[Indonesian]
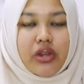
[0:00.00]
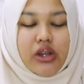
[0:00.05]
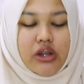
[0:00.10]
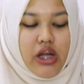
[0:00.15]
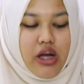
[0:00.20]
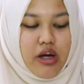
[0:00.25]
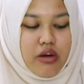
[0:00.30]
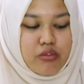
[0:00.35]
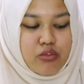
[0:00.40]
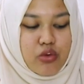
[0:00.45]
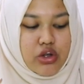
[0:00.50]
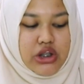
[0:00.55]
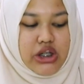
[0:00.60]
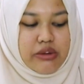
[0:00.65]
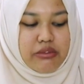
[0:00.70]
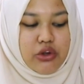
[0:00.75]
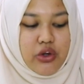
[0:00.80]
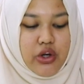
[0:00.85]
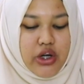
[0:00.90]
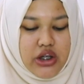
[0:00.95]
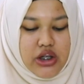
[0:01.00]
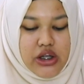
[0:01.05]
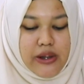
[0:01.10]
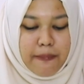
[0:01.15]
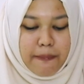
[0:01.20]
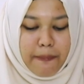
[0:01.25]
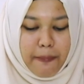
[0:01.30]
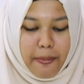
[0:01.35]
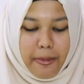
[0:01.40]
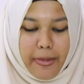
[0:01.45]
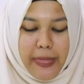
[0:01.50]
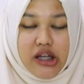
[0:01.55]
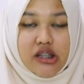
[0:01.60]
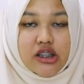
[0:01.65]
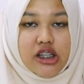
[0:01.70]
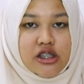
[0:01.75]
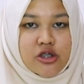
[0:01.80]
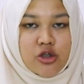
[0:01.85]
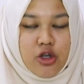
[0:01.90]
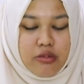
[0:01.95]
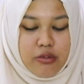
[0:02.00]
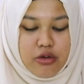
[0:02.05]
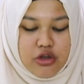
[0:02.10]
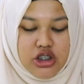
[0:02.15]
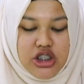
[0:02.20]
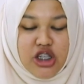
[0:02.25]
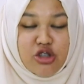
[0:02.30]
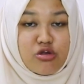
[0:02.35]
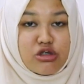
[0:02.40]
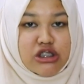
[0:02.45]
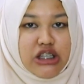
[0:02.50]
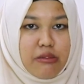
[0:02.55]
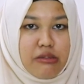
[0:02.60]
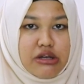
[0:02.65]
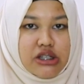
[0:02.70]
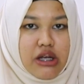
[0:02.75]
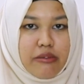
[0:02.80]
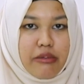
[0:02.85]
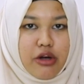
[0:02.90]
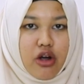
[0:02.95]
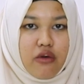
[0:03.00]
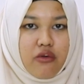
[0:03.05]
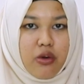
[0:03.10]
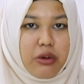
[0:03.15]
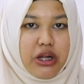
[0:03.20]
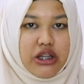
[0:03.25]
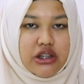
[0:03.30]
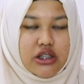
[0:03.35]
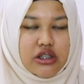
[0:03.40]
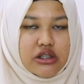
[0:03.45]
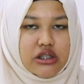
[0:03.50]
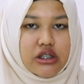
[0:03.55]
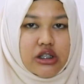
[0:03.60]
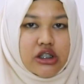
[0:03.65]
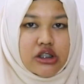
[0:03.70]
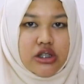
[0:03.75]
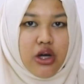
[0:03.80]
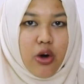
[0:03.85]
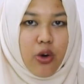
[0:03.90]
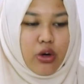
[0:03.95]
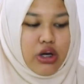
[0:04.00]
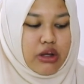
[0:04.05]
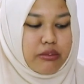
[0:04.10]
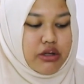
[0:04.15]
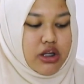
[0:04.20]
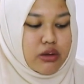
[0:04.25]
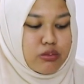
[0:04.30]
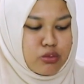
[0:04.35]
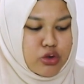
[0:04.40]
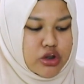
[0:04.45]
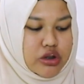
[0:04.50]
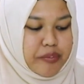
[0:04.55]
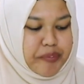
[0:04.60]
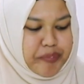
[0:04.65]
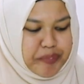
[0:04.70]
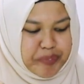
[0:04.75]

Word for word: Nah, buat yang Milo ini, tekstur mochinya tuh sama sama yang Alpha Maltin, jadi jauh lebih lembut.